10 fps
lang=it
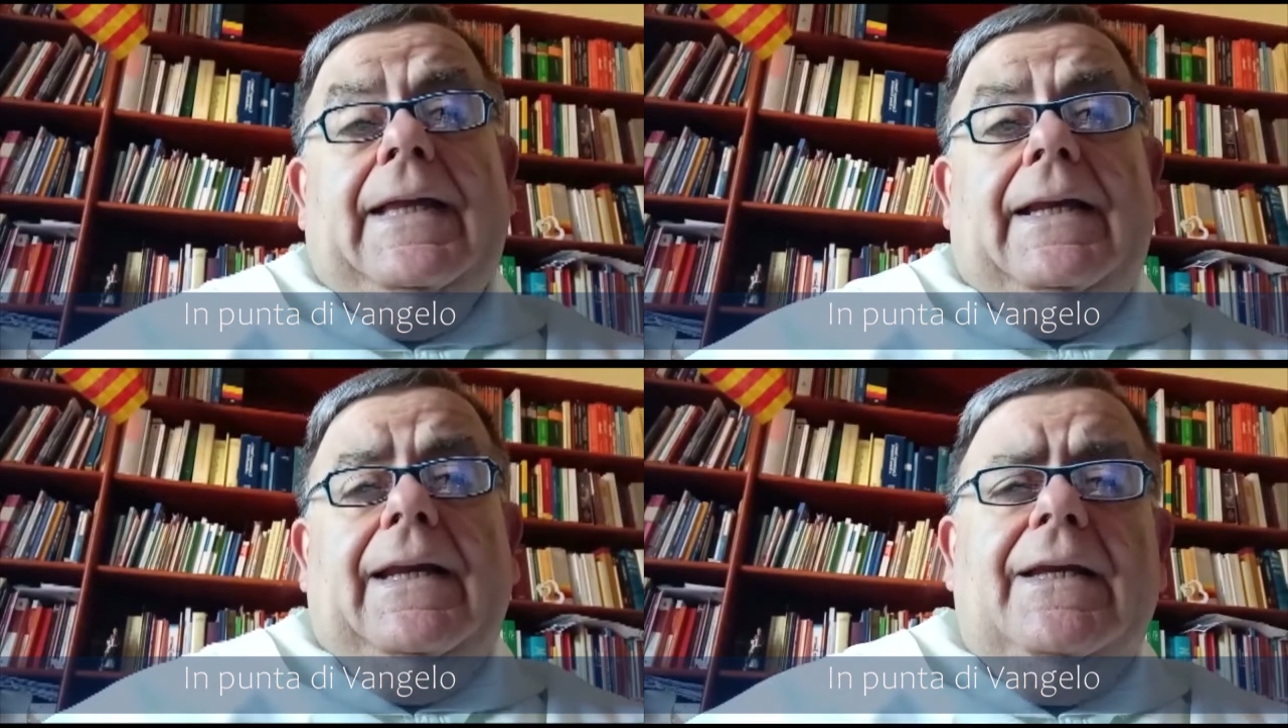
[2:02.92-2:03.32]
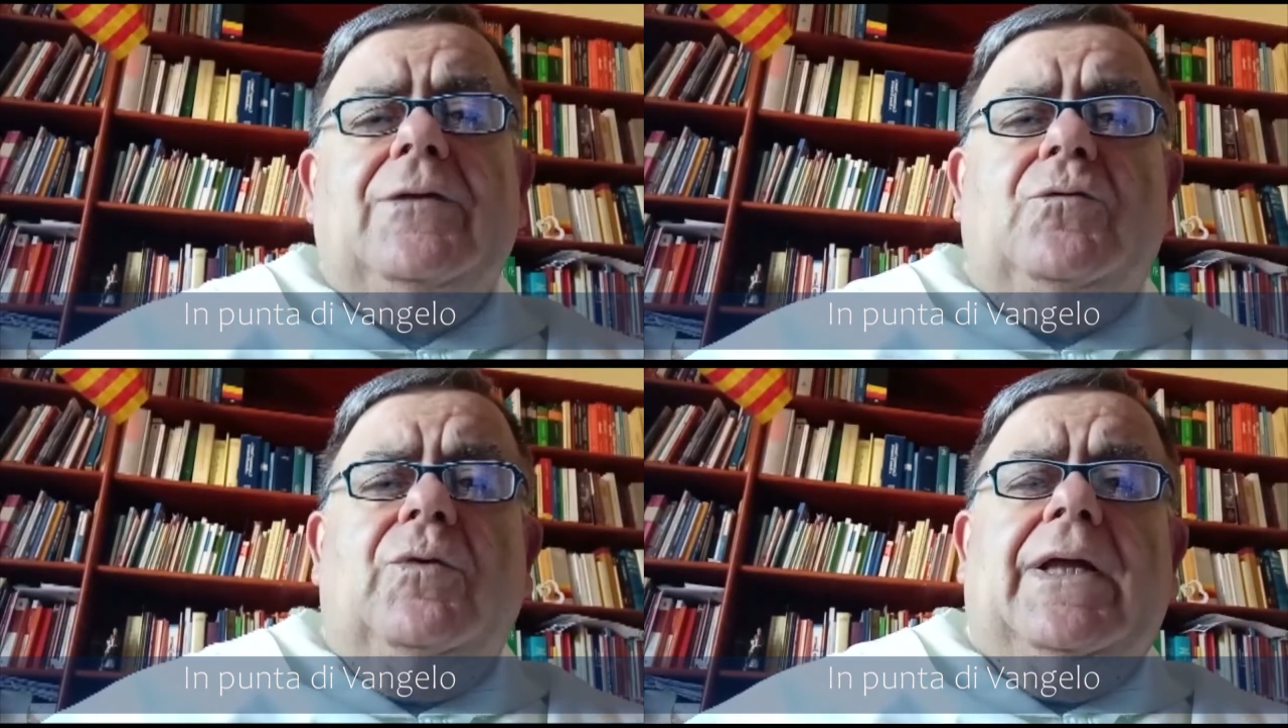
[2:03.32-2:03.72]
la
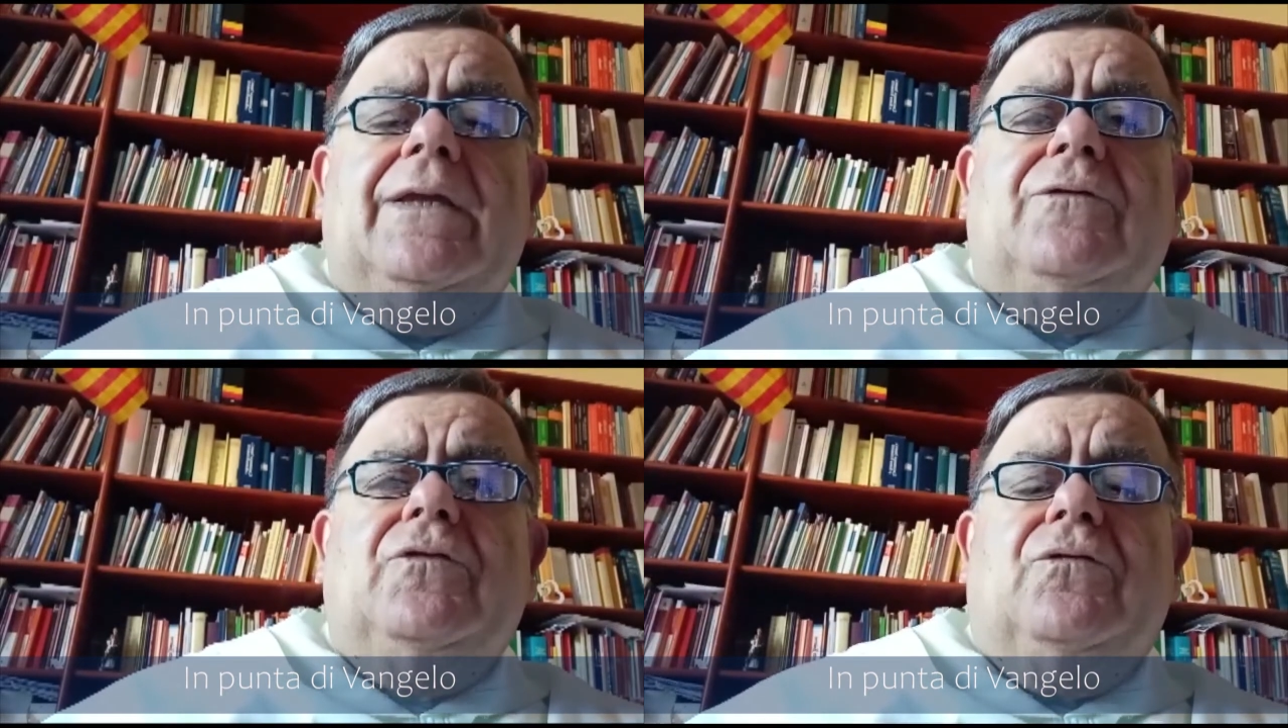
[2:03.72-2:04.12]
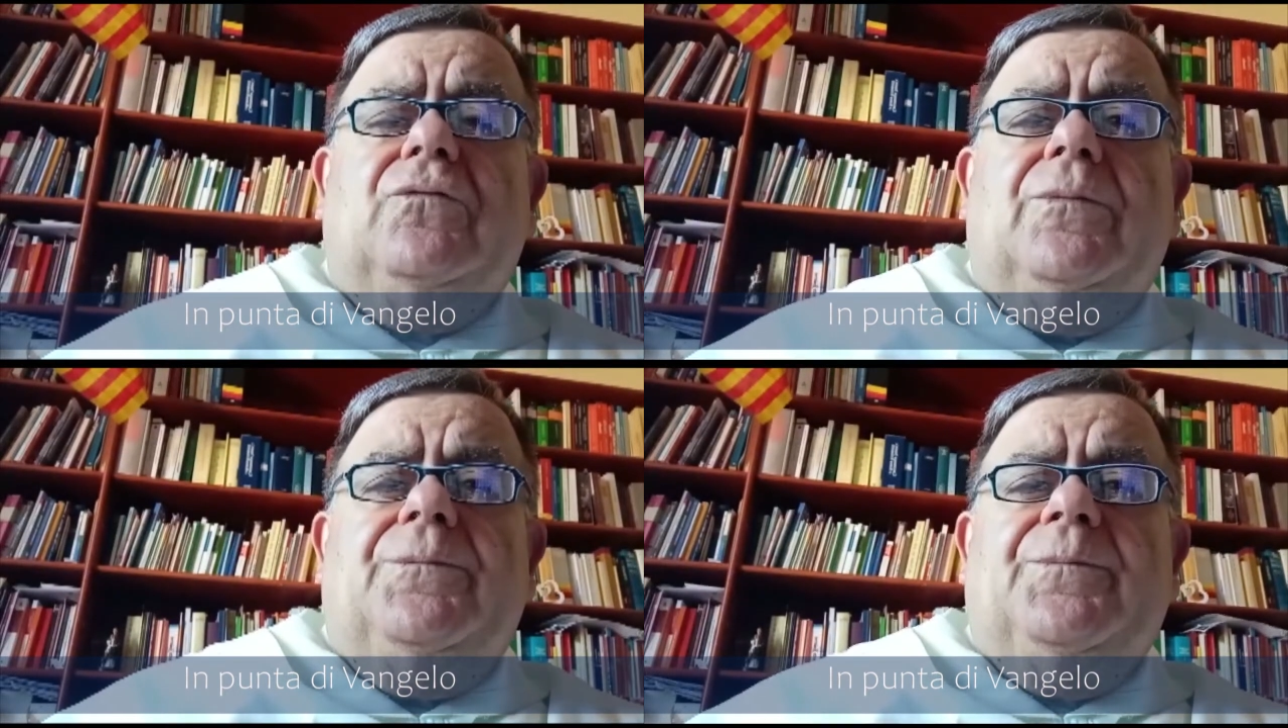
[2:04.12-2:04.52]
lettura di
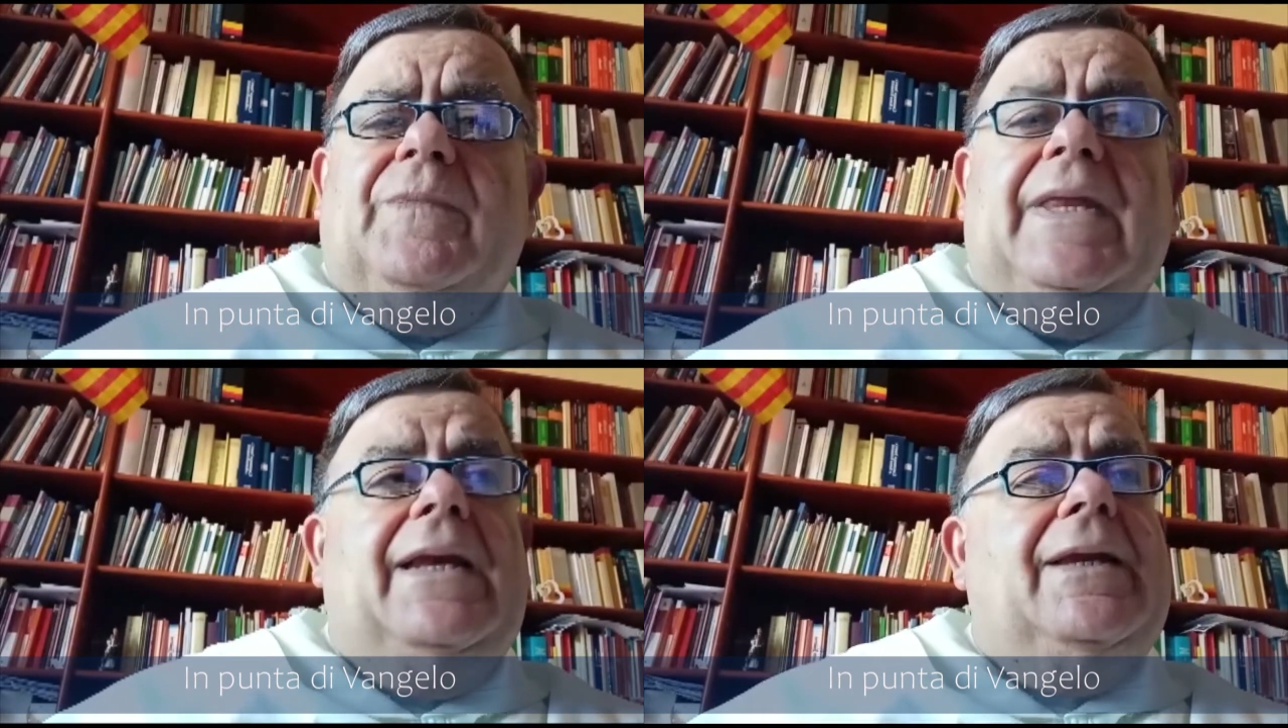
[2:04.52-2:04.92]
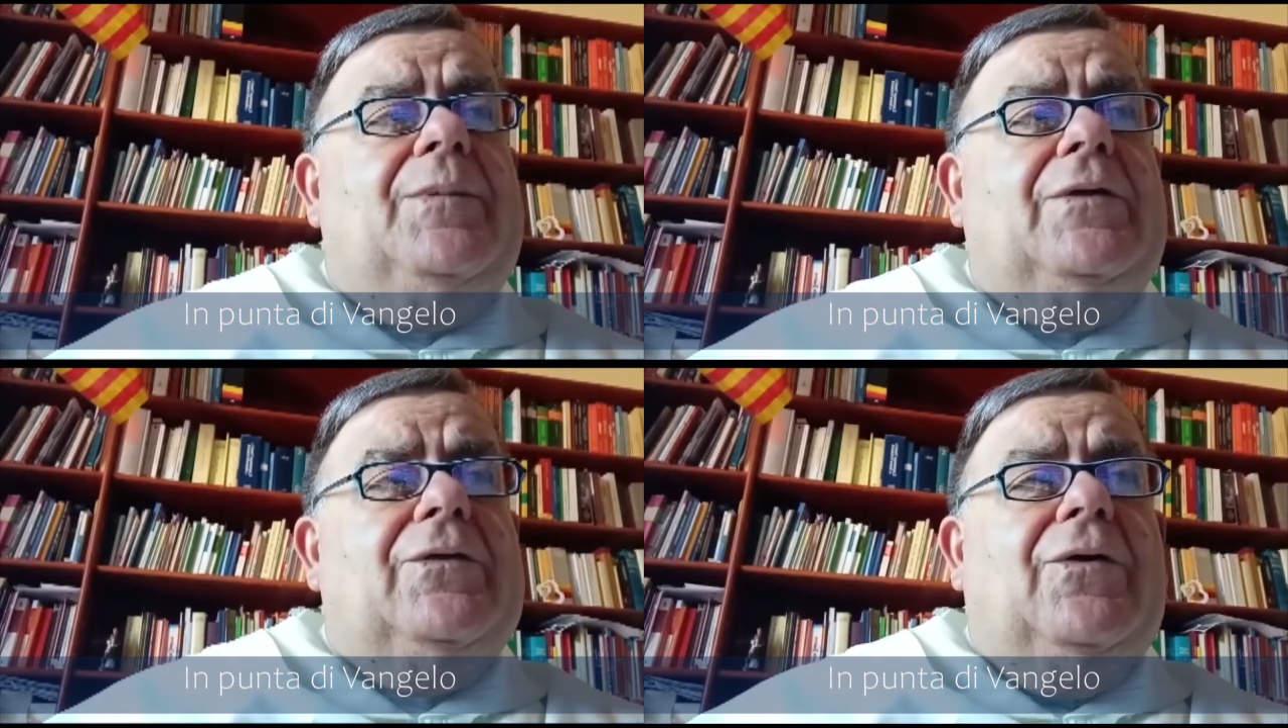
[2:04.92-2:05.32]
Gesù
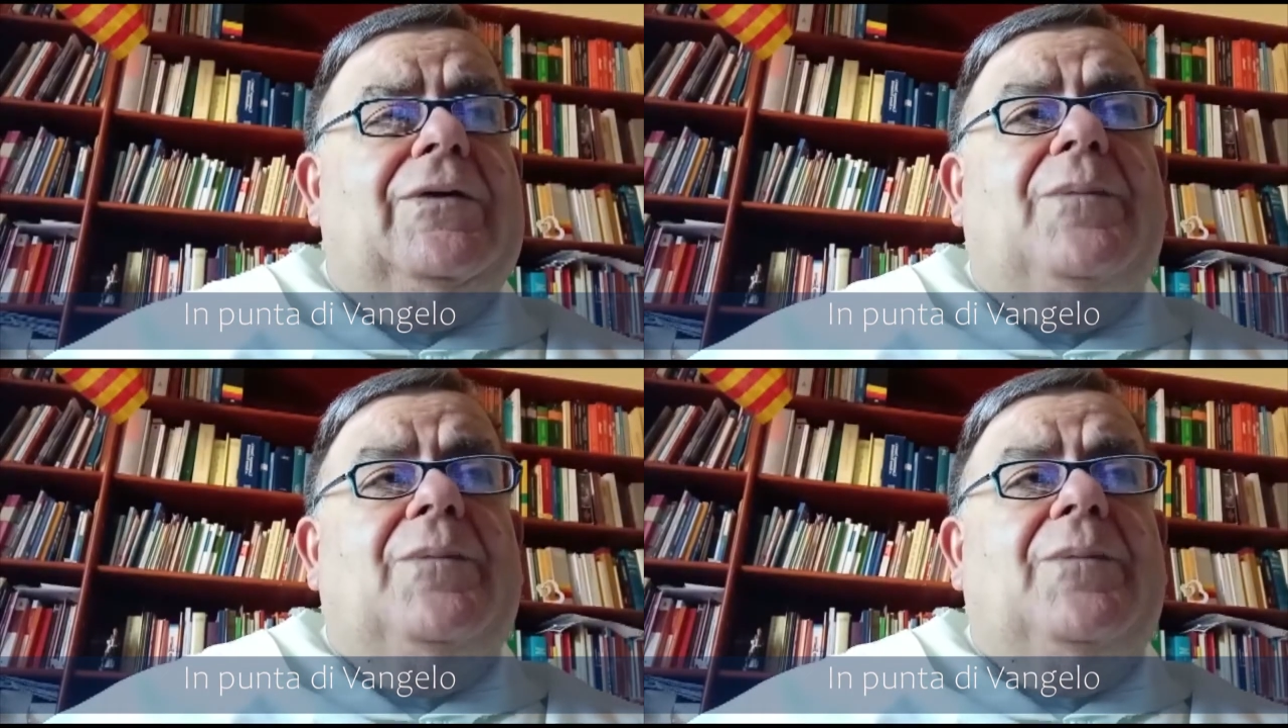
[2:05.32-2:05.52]
dell'episodio